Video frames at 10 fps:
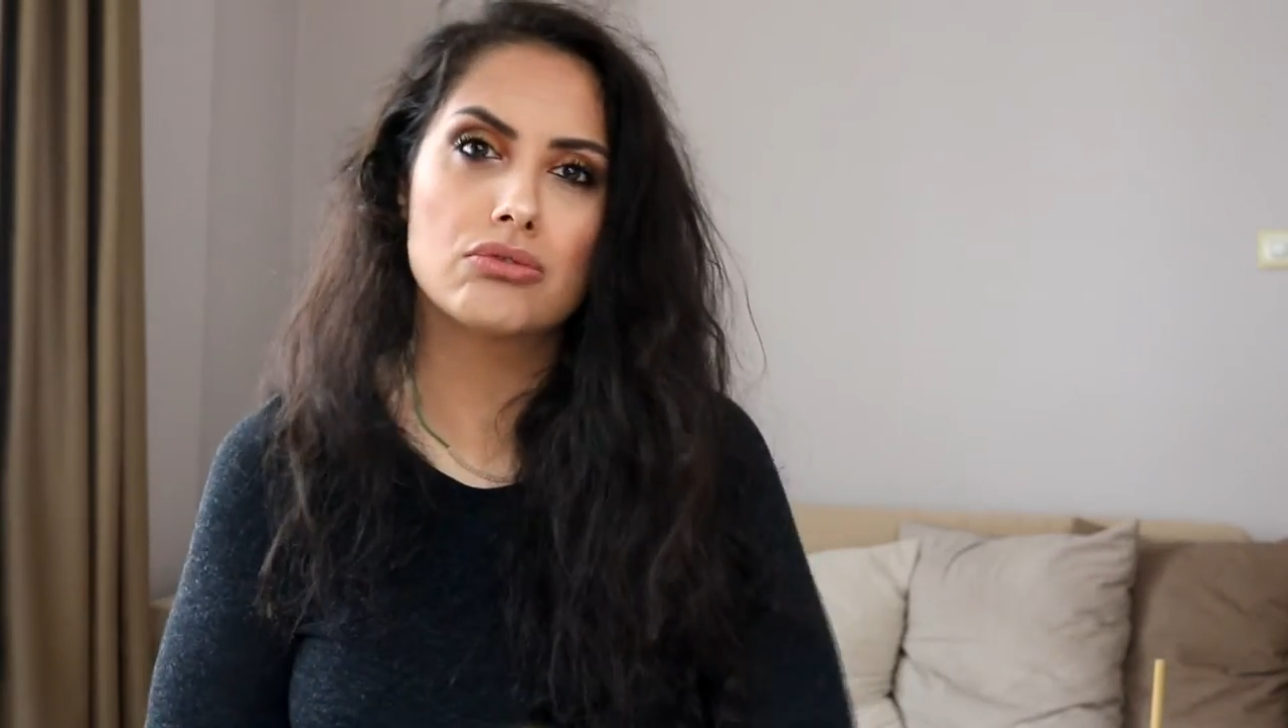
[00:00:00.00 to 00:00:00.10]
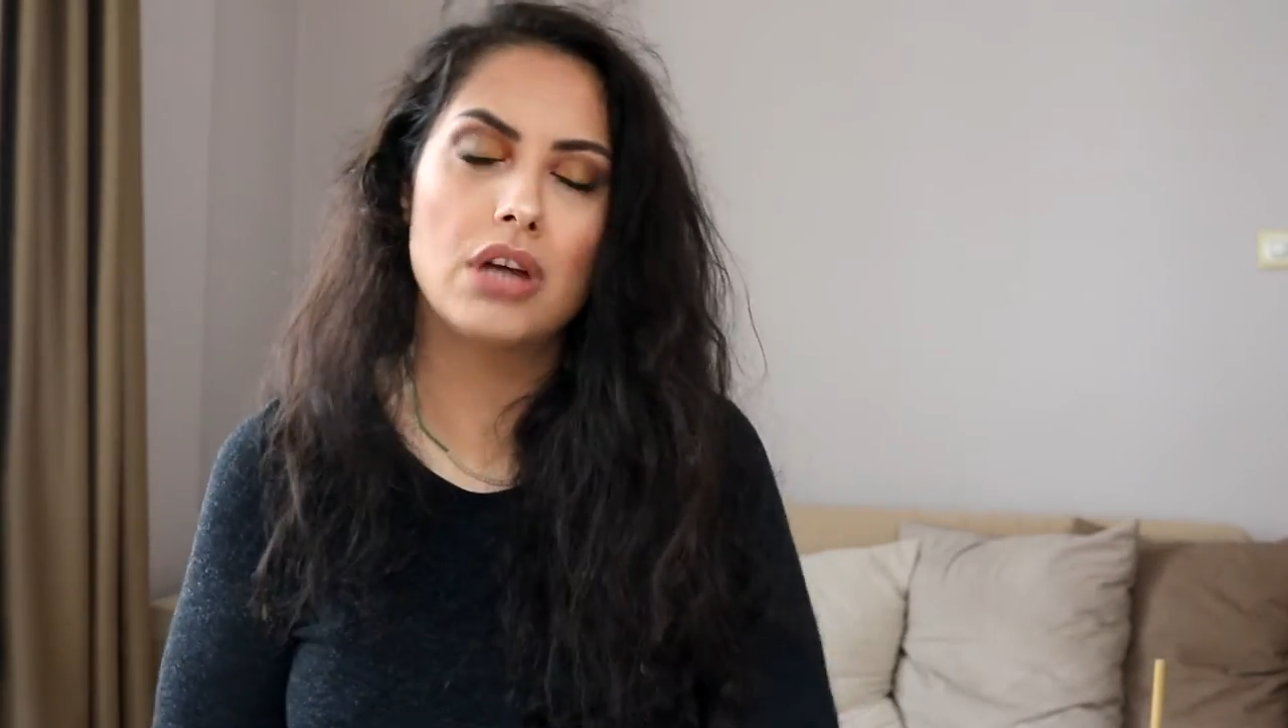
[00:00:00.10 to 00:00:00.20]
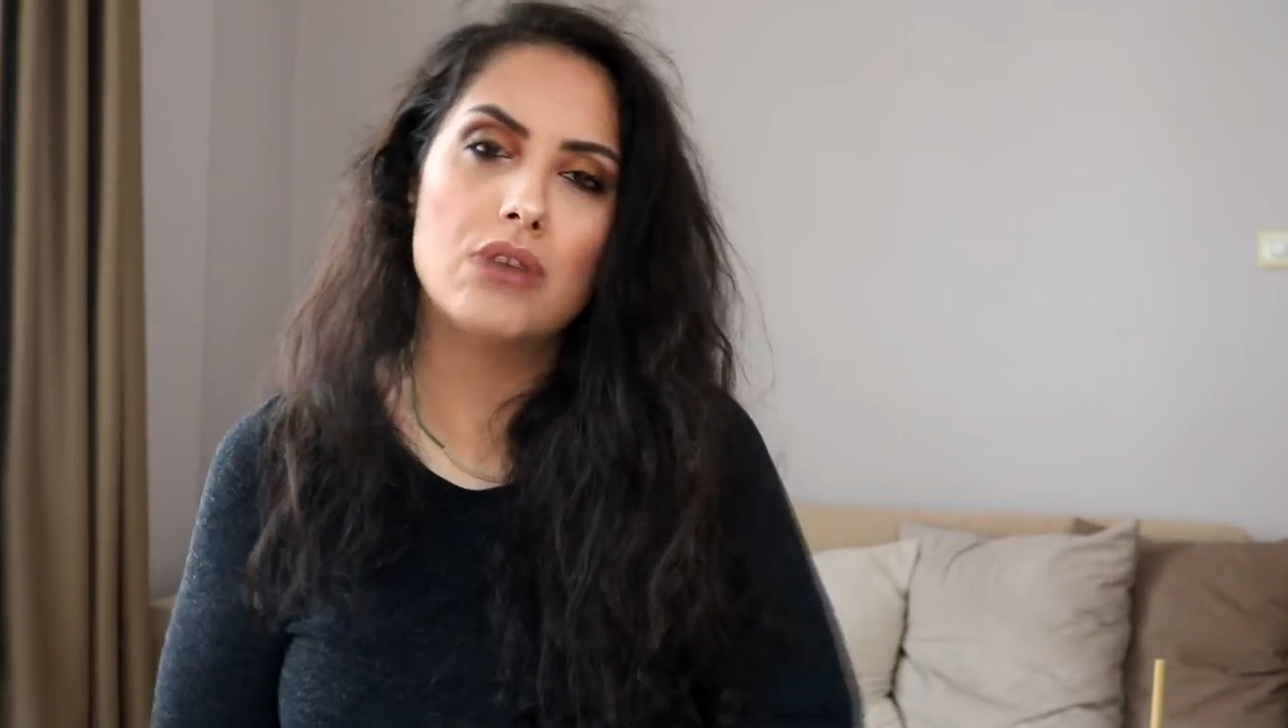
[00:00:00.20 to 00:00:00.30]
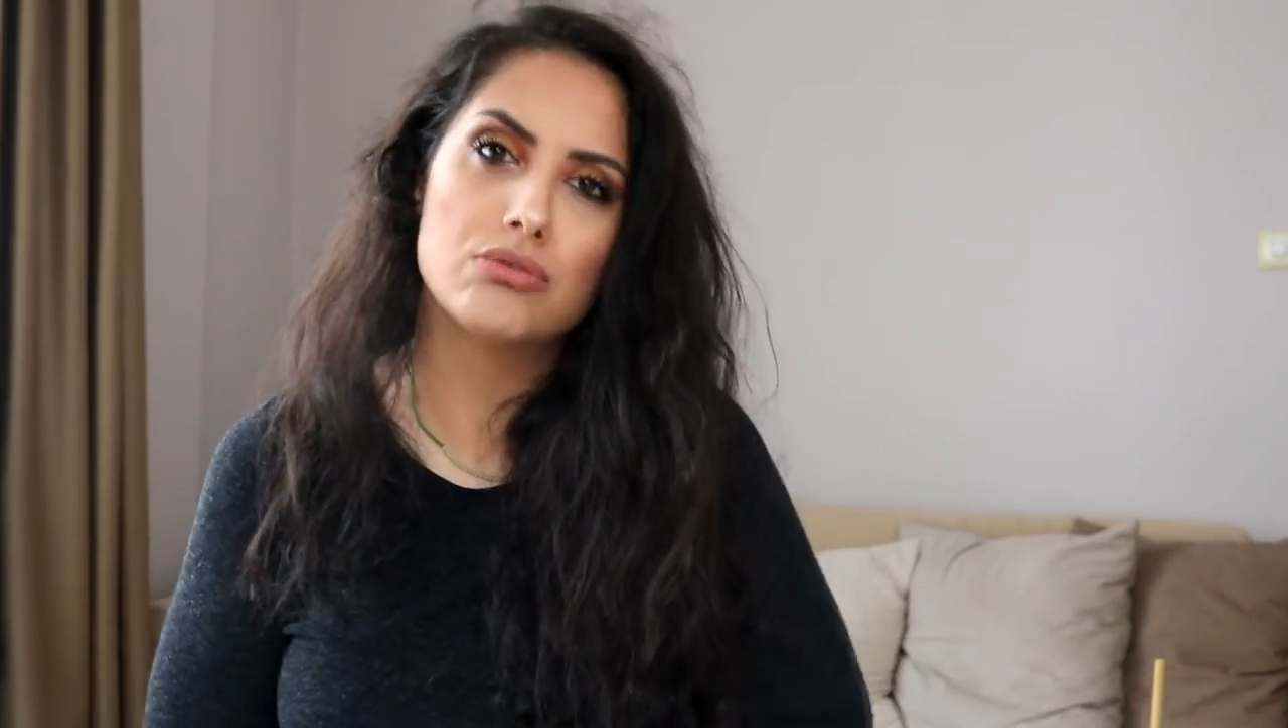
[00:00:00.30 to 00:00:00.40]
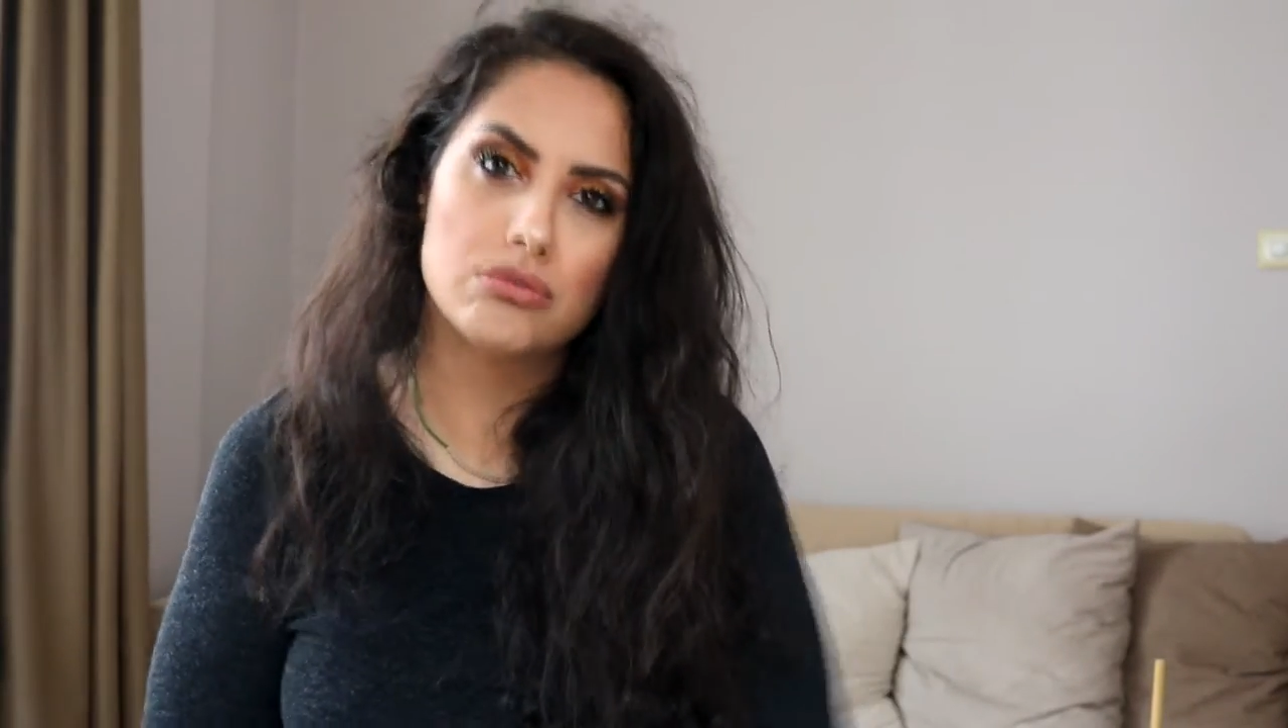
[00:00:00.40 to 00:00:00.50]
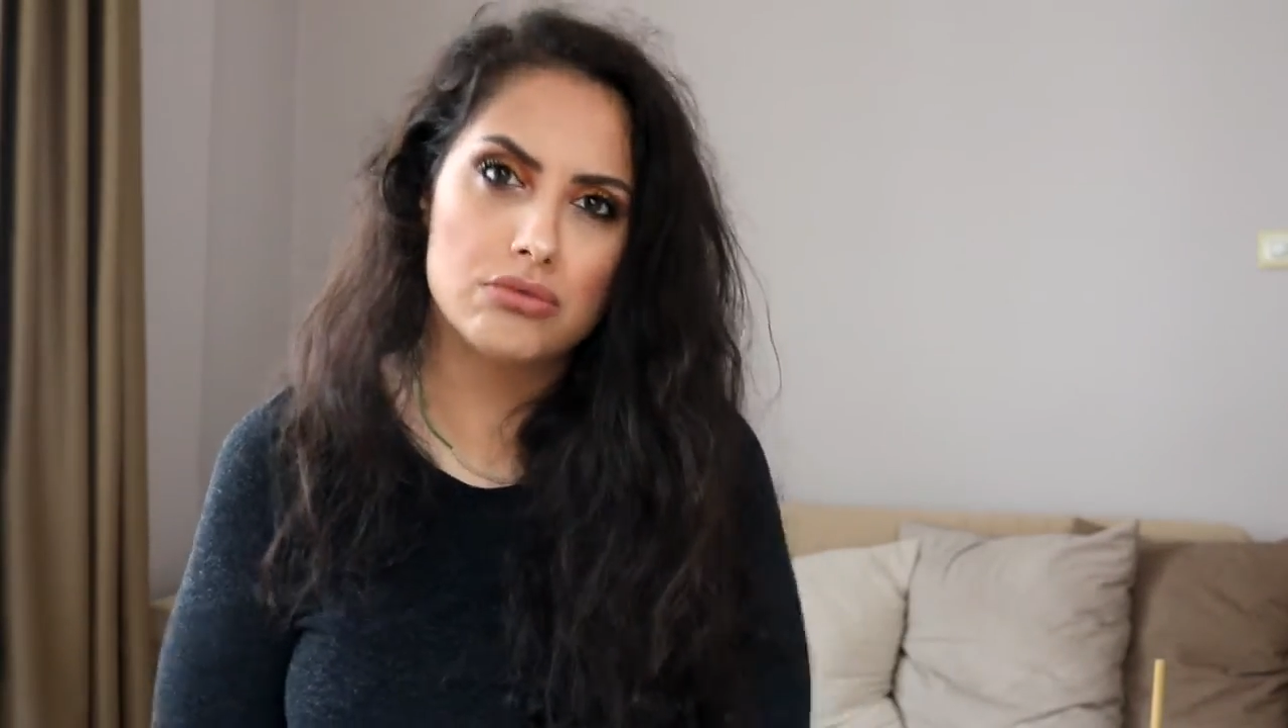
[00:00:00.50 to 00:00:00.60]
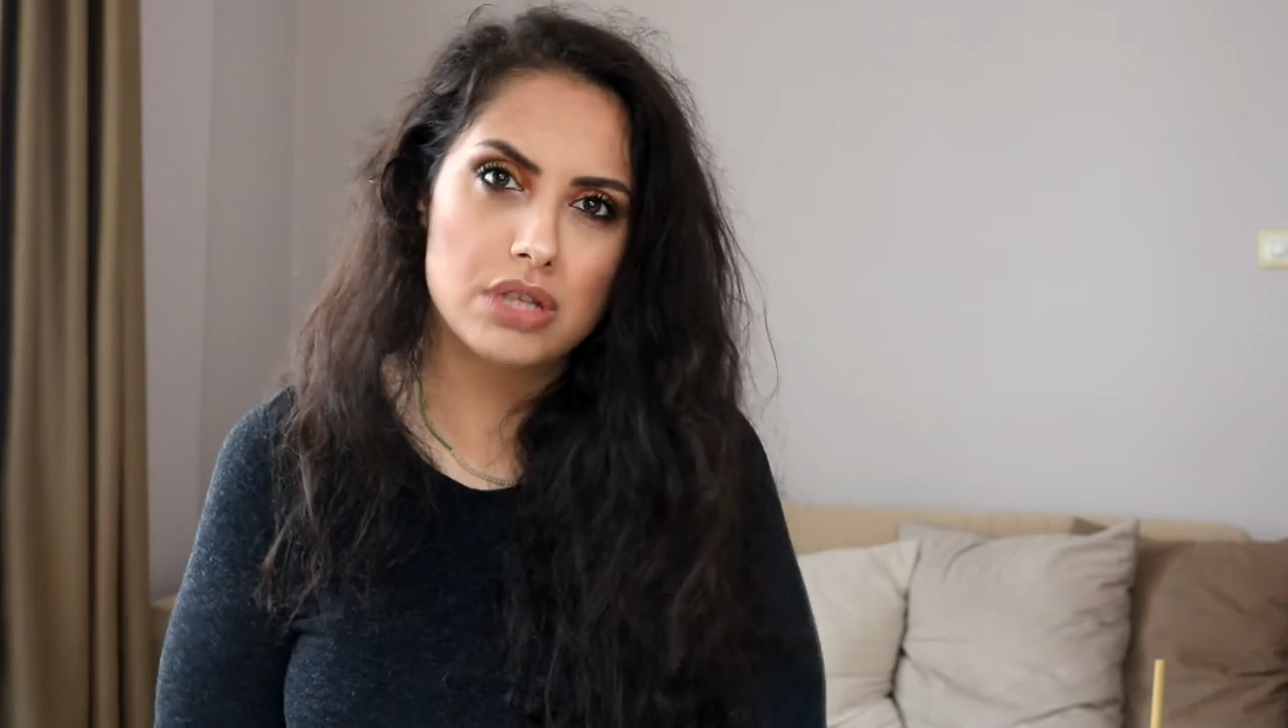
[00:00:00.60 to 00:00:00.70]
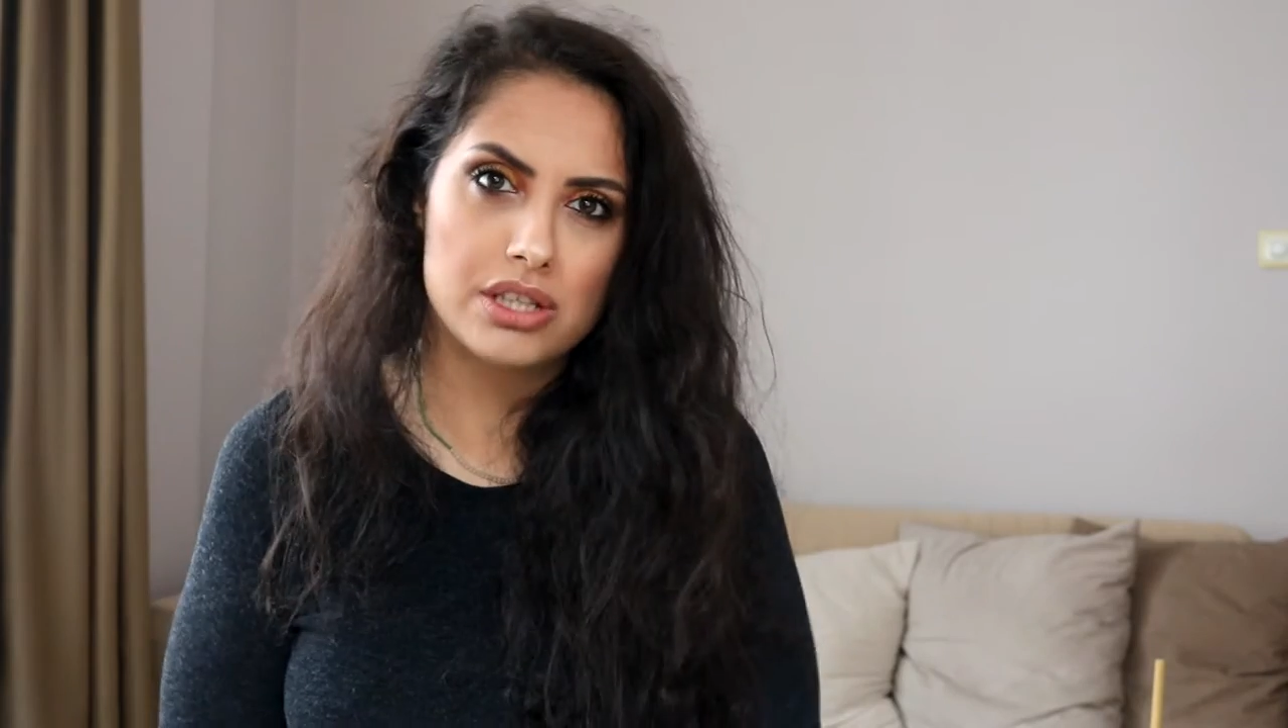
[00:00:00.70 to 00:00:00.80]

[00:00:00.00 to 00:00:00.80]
çok daha uzun